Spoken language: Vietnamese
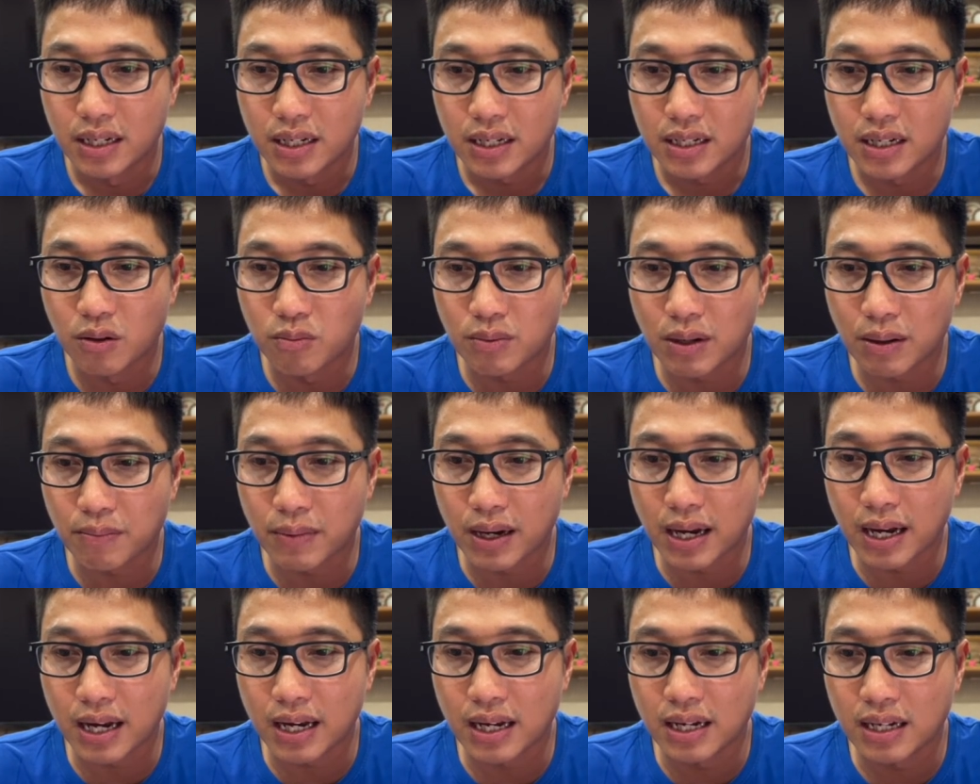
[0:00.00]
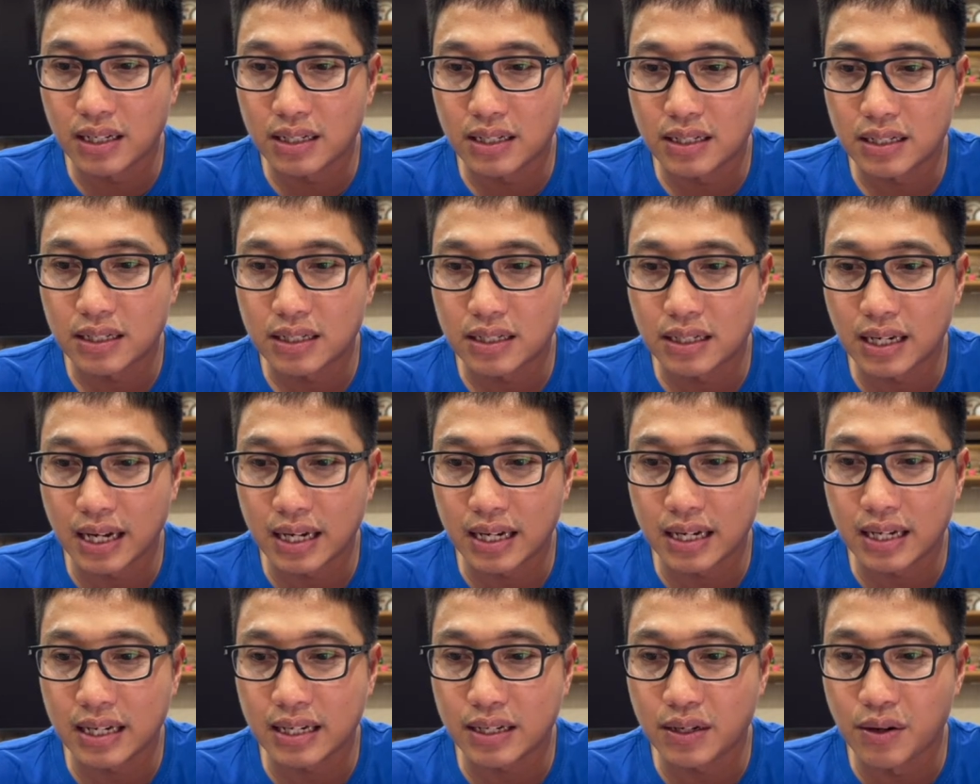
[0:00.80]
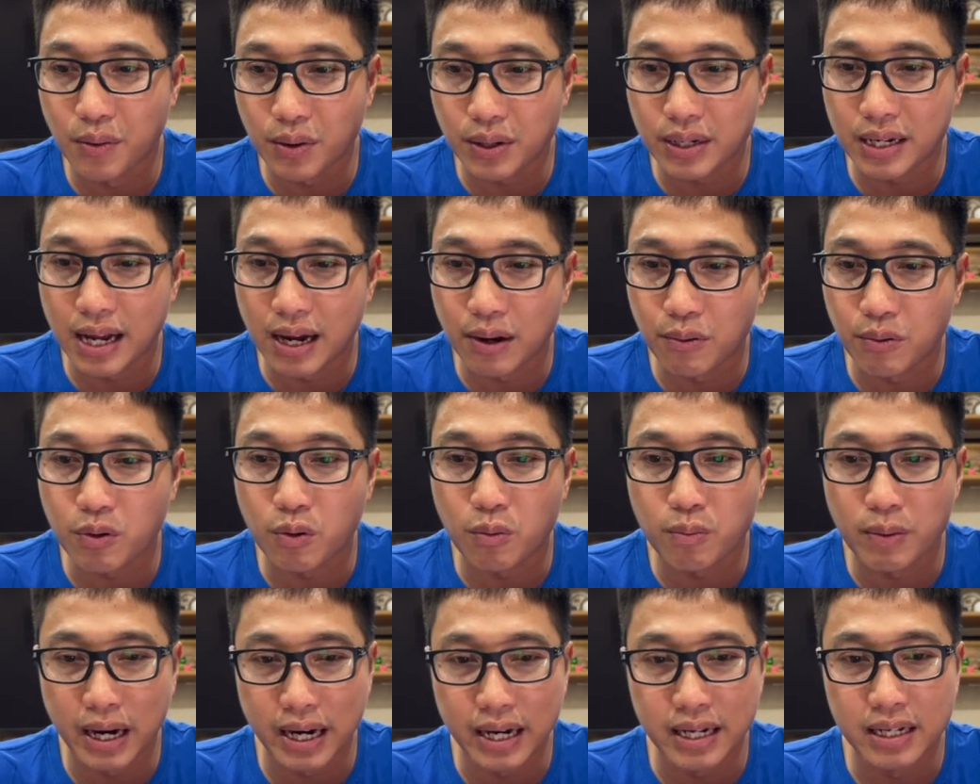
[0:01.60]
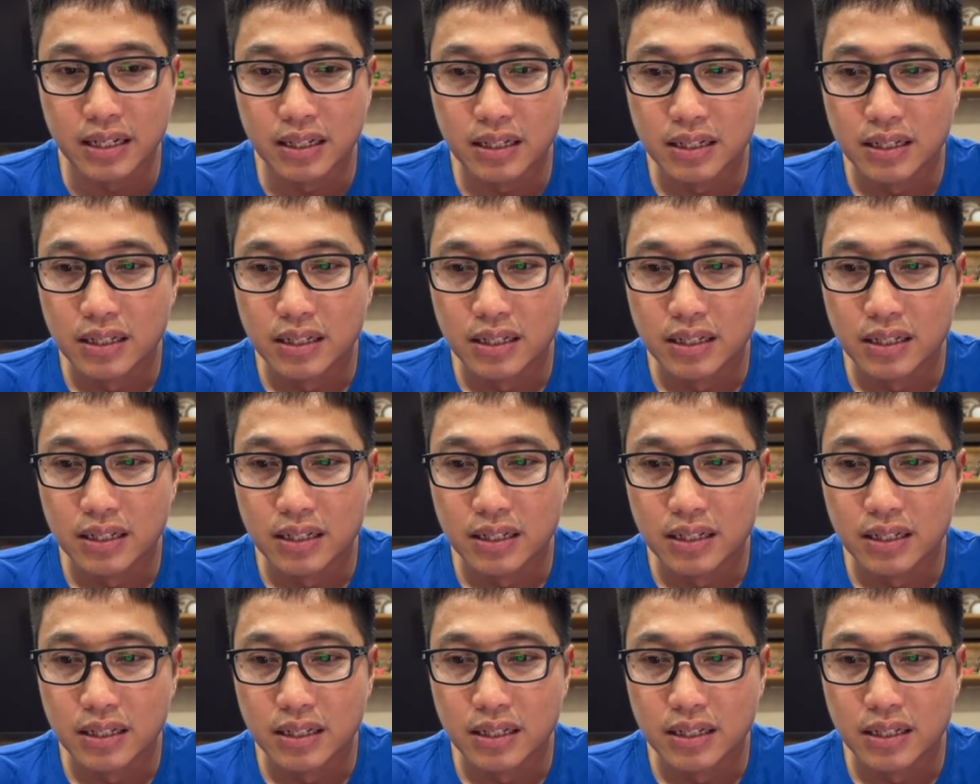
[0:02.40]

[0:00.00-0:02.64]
Đông Nam Á này đội nào cũng hay.